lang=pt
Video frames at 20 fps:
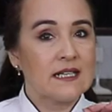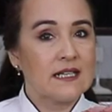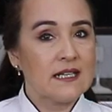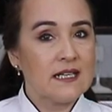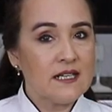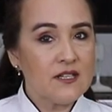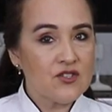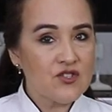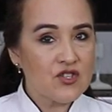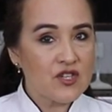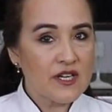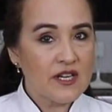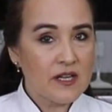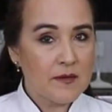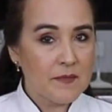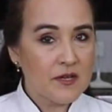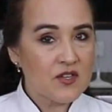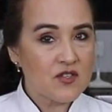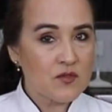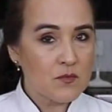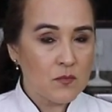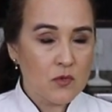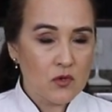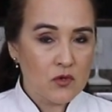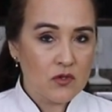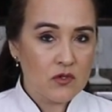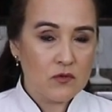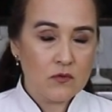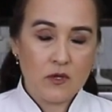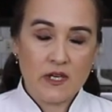ligeiramente
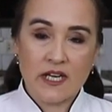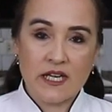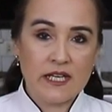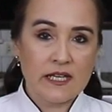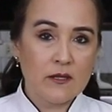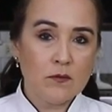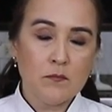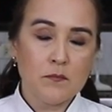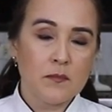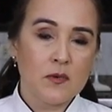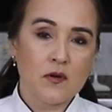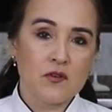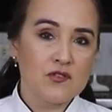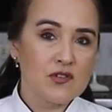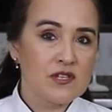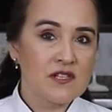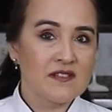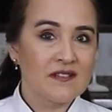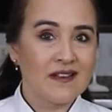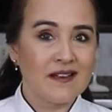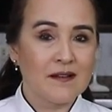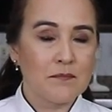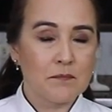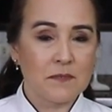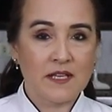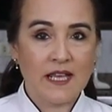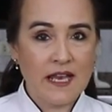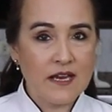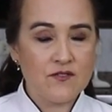morno, ele não pode estar